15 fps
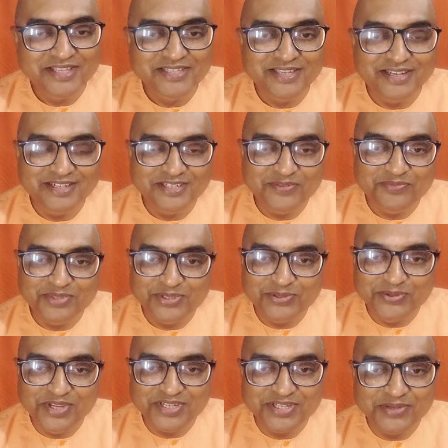ছেলেটি মৃদু
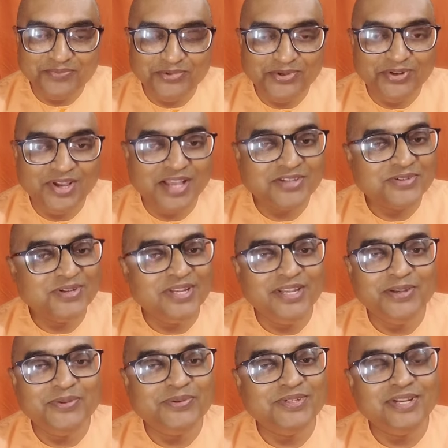হেসে বলল আসলে
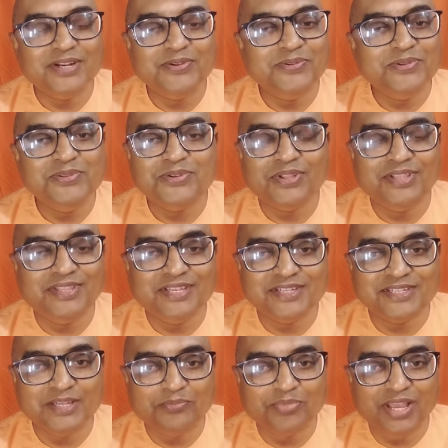লোকটার কোনো জল
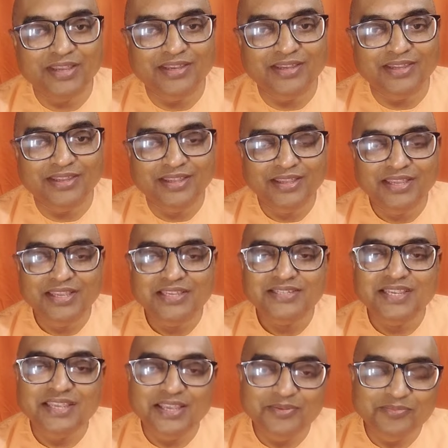তেষ্টা পায়নি
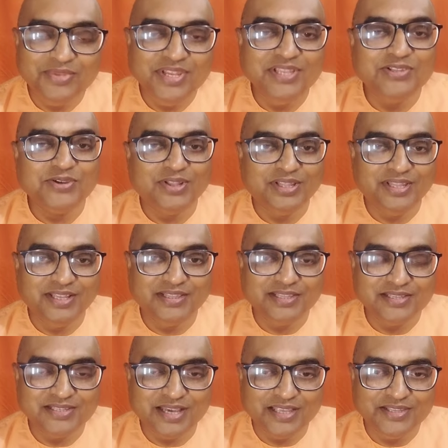সে এমনিই জল দেখতে
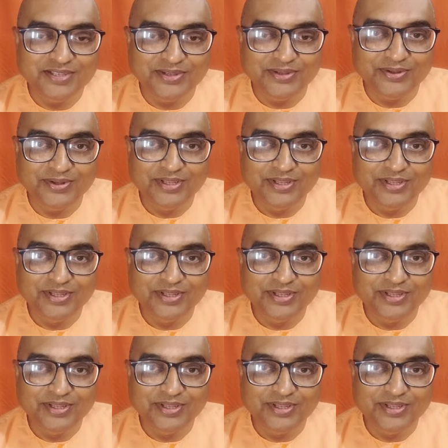চাইছিল